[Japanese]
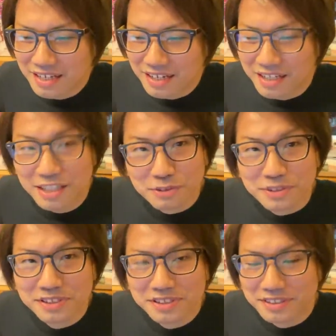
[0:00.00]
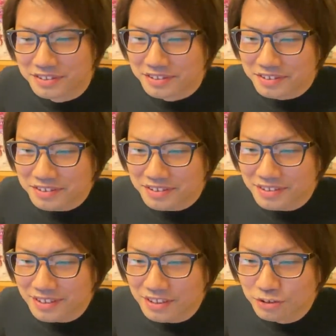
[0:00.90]
ありがとうございます。
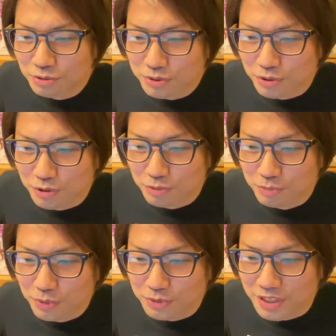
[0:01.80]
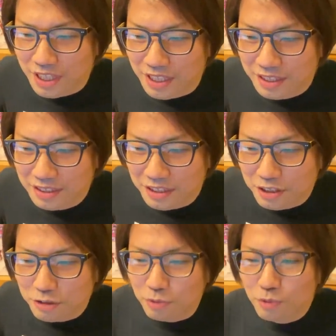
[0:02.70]
そうそう。僕ね、
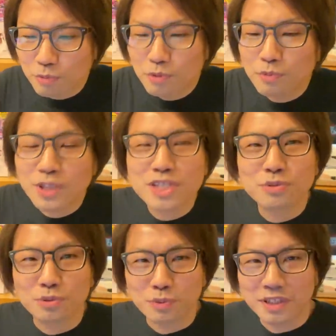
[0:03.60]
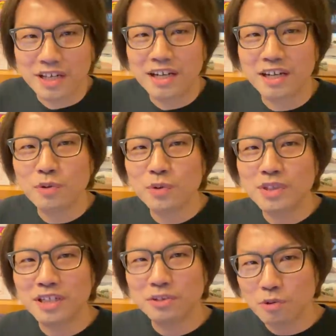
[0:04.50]
僕も同じこと思った。
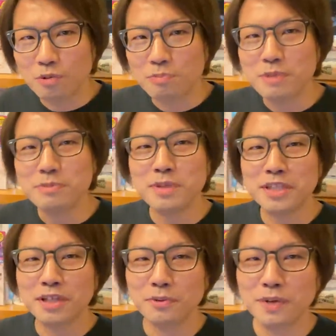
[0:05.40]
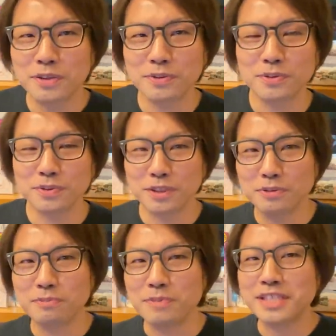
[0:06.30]
ハロータとベビメタのファンの人で
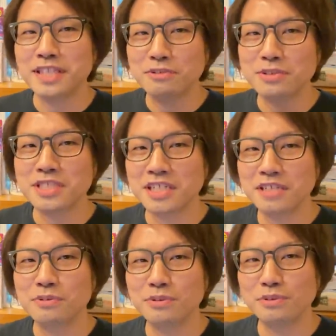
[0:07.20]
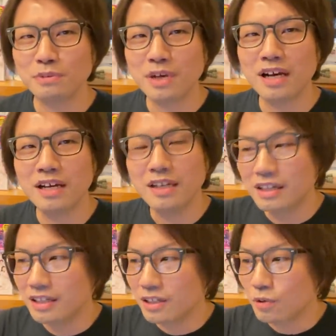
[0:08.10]
の目線の違いというのは、
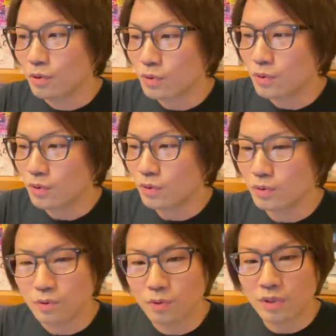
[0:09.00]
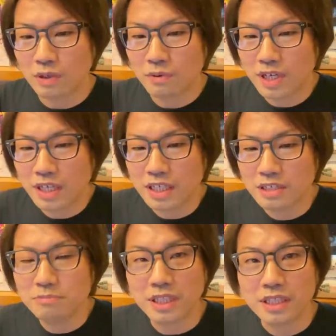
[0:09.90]
この動画を上げ
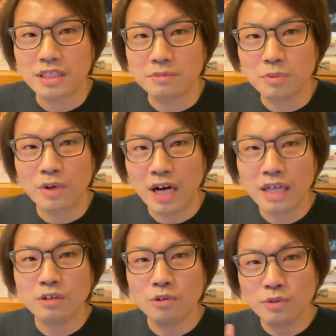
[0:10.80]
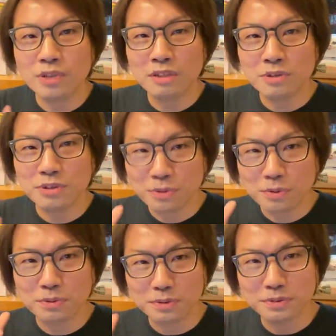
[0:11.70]
るまで、僕はハロータの
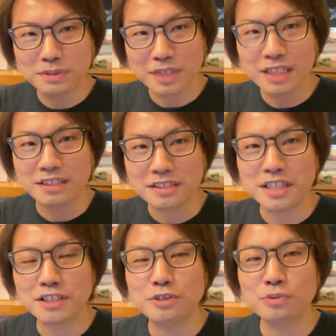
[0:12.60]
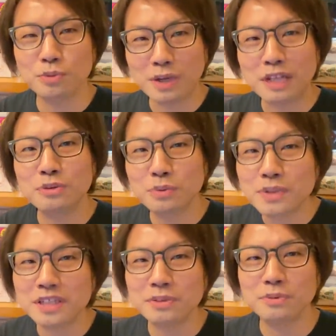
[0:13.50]
人がチャンネル登録圧倒
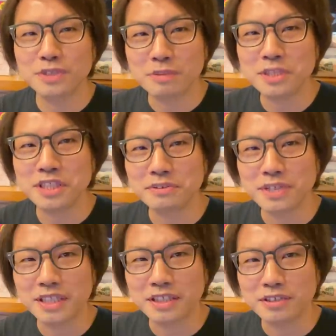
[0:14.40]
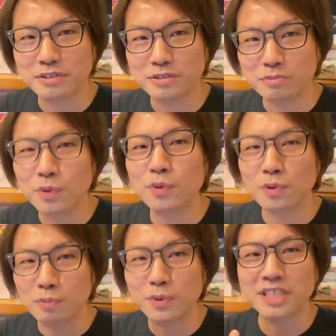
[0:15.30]
的に多くて見てくれているもの
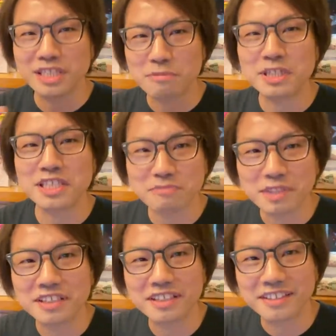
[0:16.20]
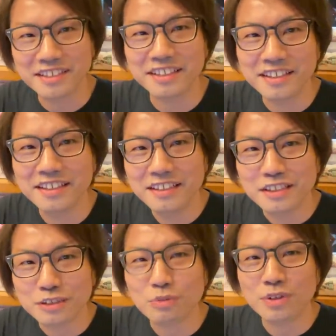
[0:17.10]
と思って喋ってしまってたんで、
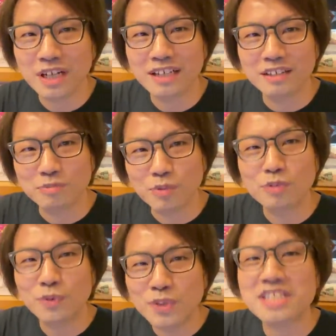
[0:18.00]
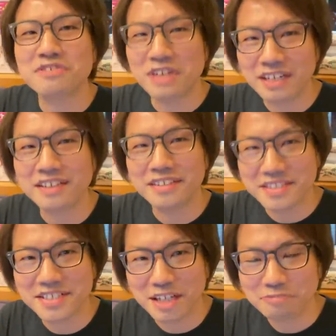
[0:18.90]
そこが僕も同じく発見で
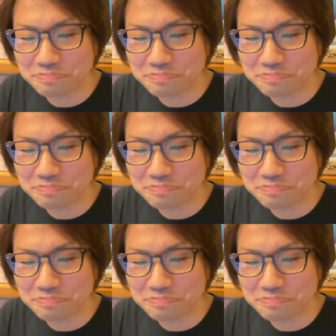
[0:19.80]
した。